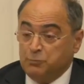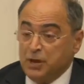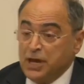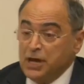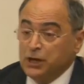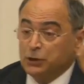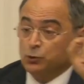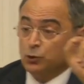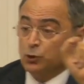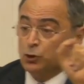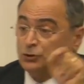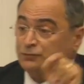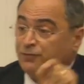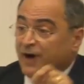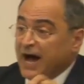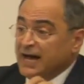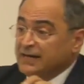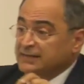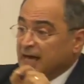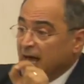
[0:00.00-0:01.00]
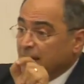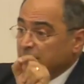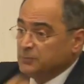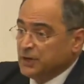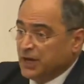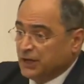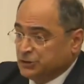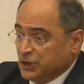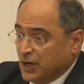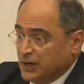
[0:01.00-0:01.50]
Bir kuruş faiz
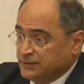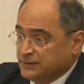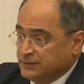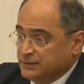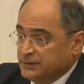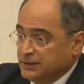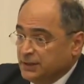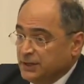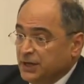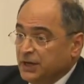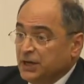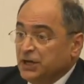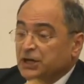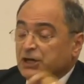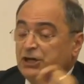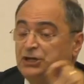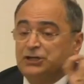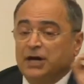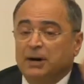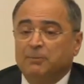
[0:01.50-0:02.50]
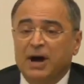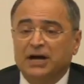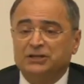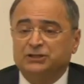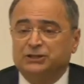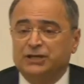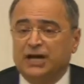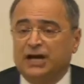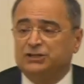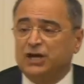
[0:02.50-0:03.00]
almayacağız. İşe
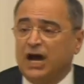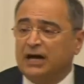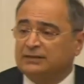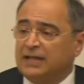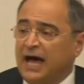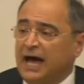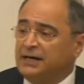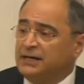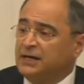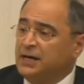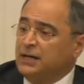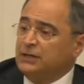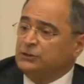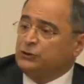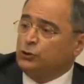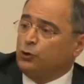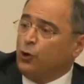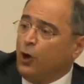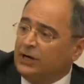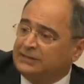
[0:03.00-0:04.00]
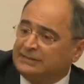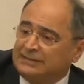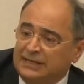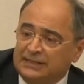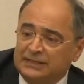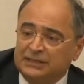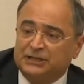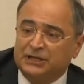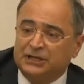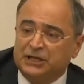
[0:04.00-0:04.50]
başlayacaklar
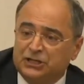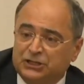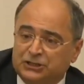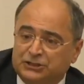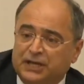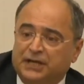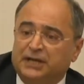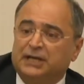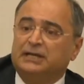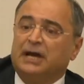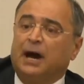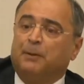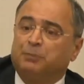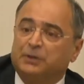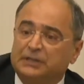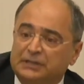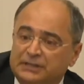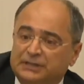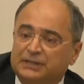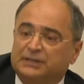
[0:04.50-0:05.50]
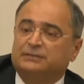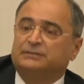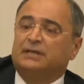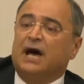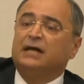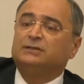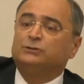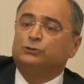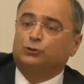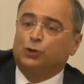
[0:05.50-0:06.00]
sigortalı girişleri
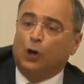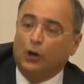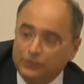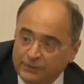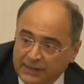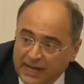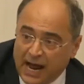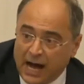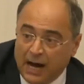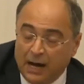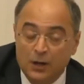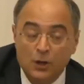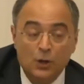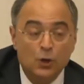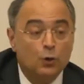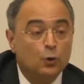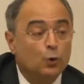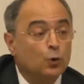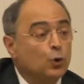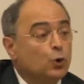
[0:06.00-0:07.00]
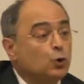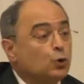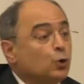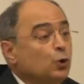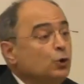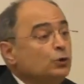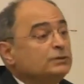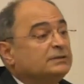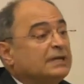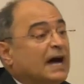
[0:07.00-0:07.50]
yapıldıktan sonra
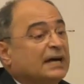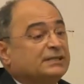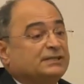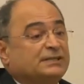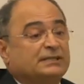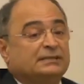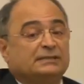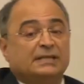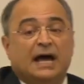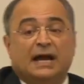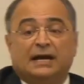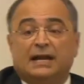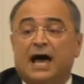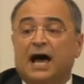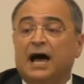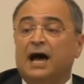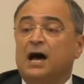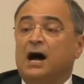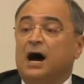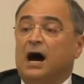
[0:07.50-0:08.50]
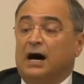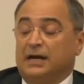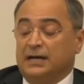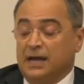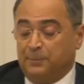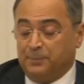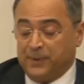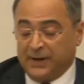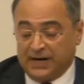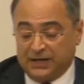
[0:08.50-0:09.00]
uygun taksitlerle
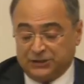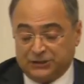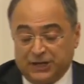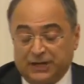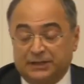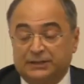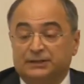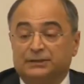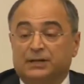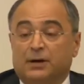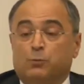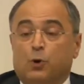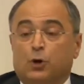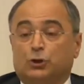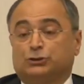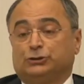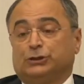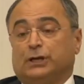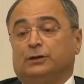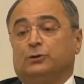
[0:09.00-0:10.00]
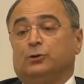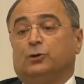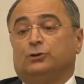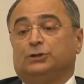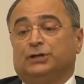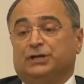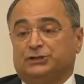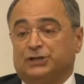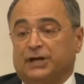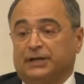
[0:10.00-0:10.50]
ana para şeklinde borçlarını
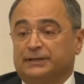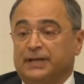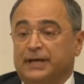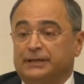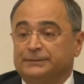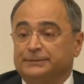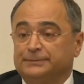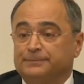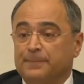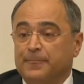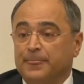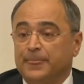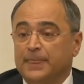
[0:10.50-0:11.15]
ödeyecekler.